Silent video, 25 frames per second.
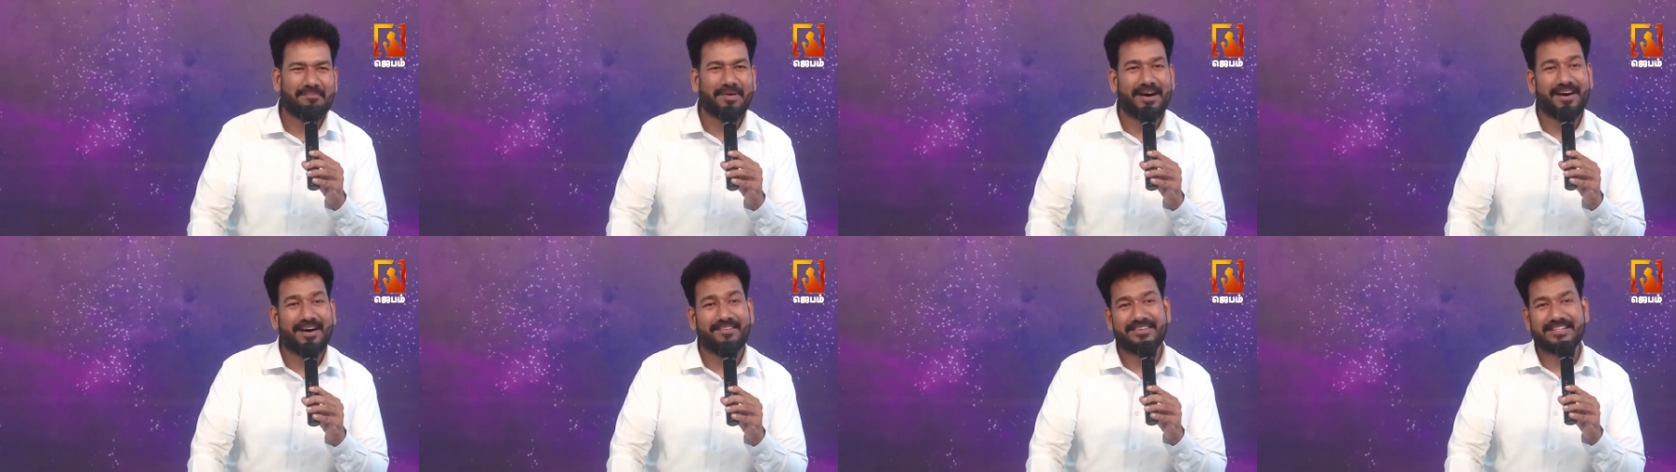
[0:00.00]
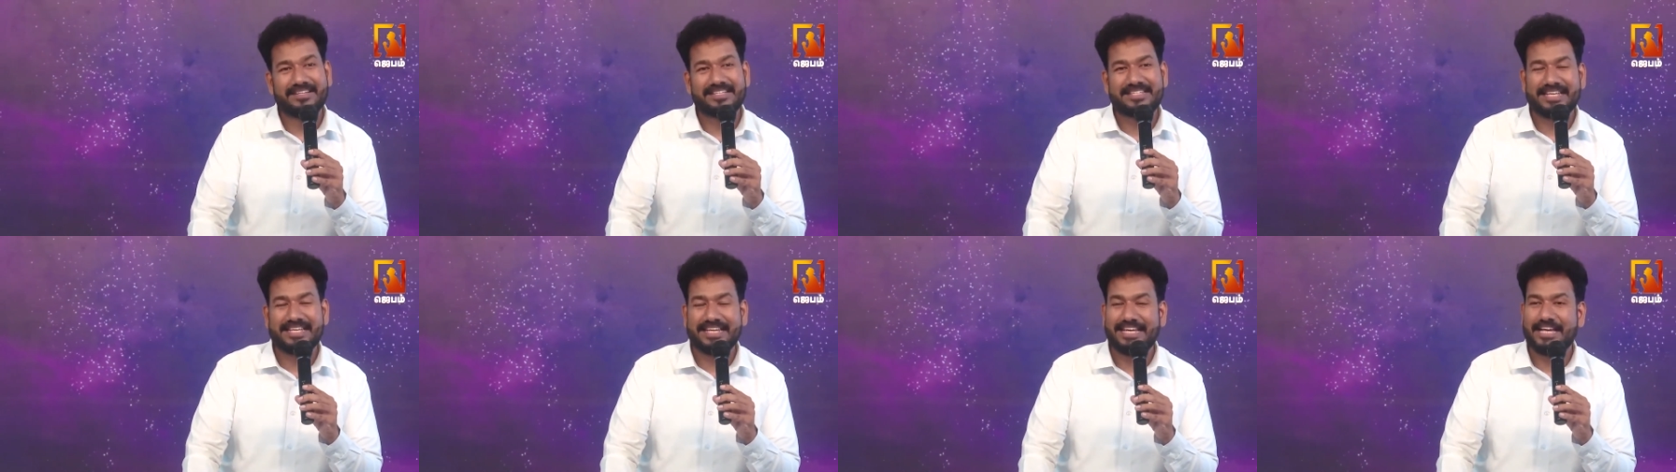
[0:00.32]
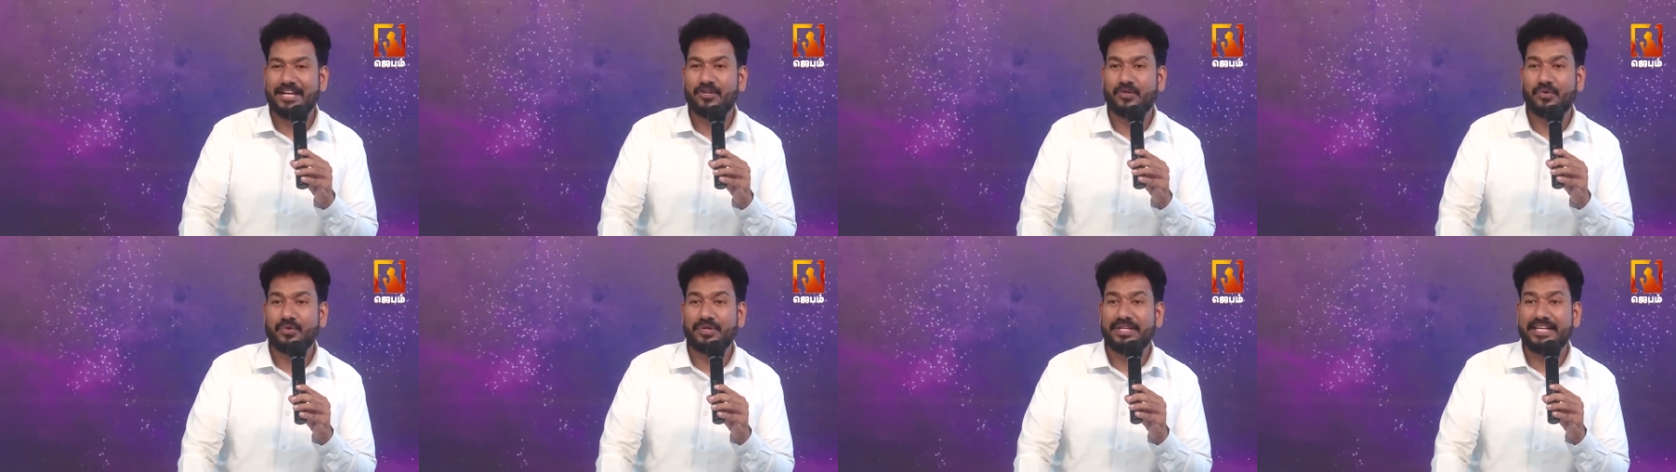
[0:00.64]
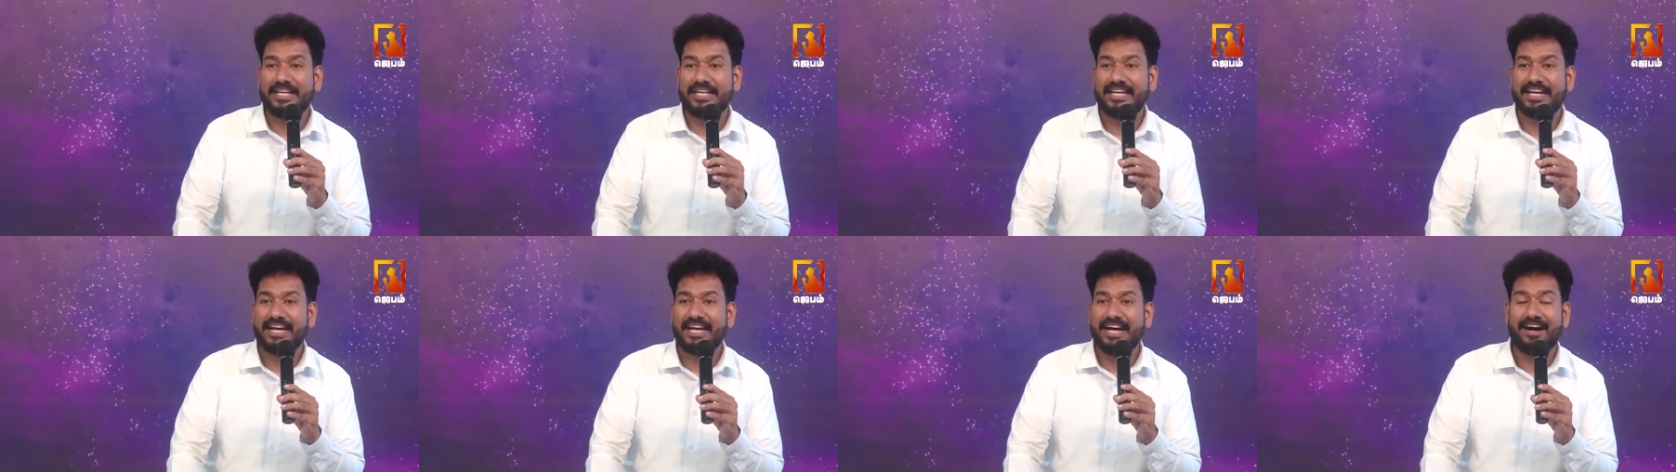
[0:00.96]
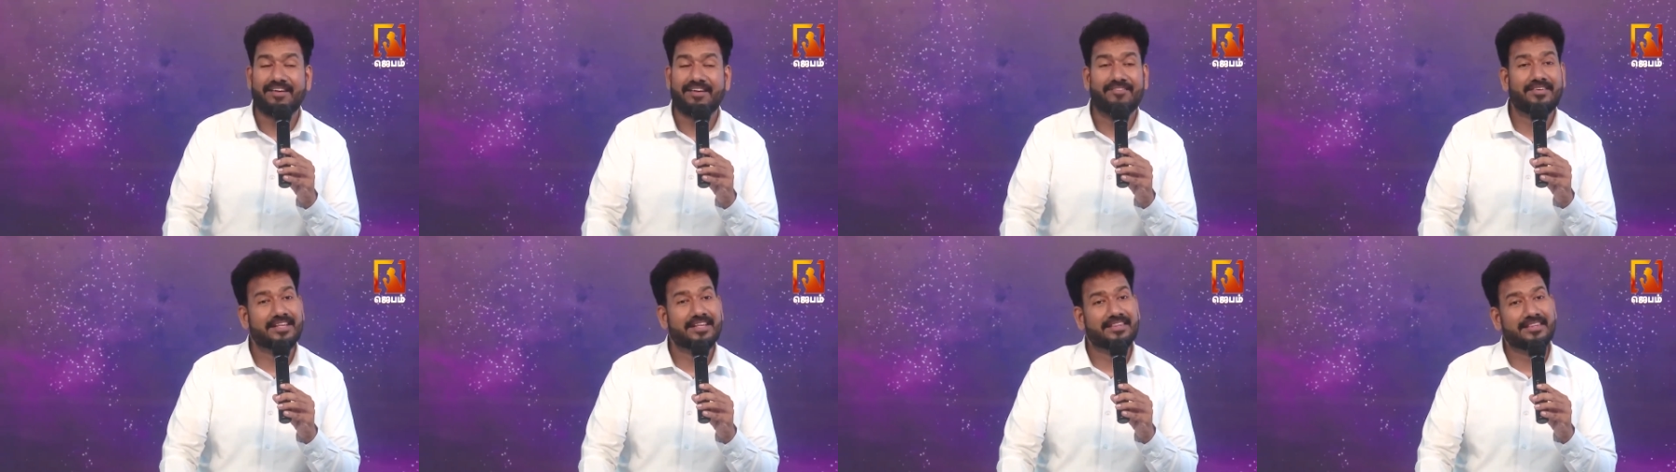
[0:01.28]
அப்ப அவர் செய்யக்கூடிய
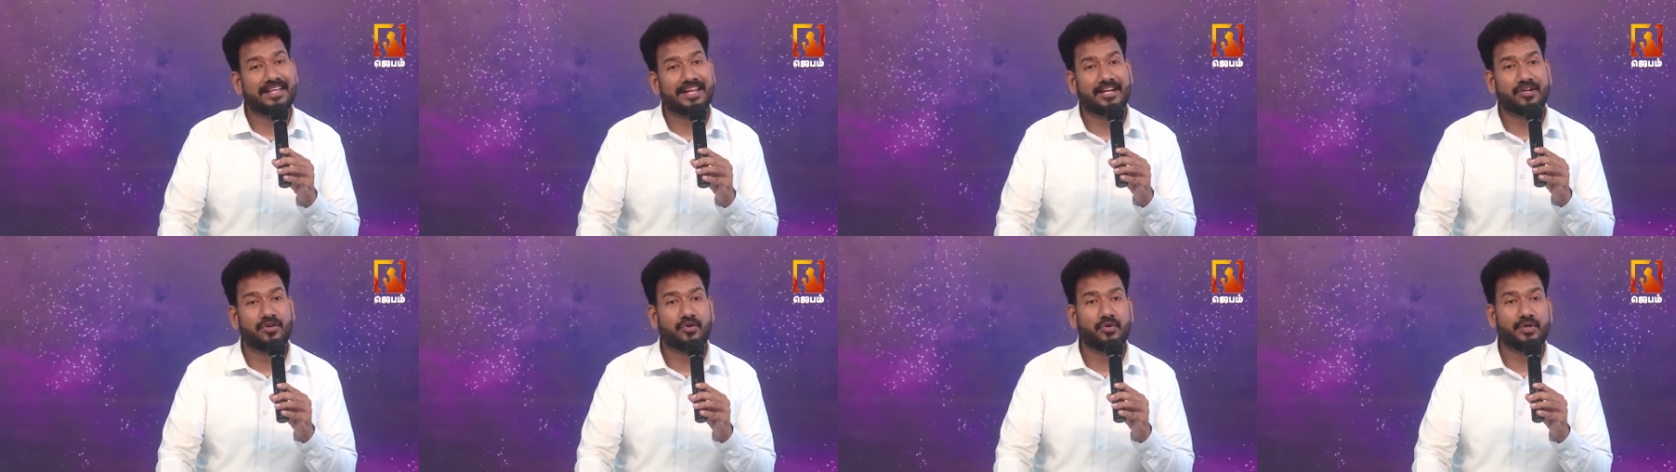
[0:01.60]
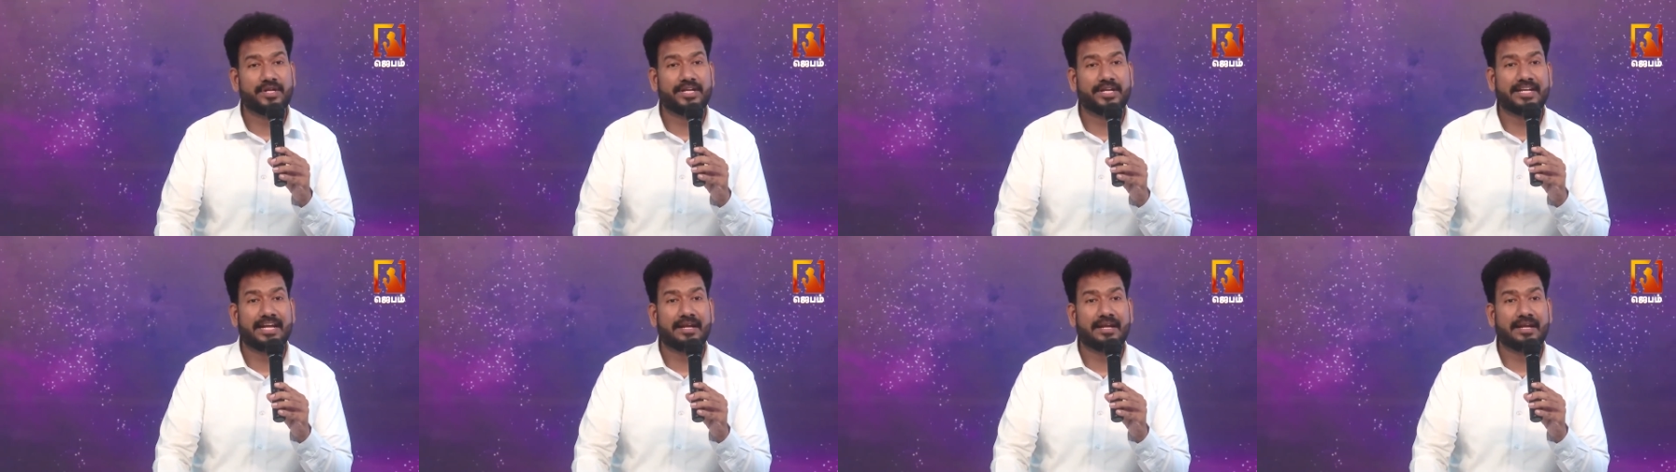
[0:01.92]
அவர் தரக்கூடிய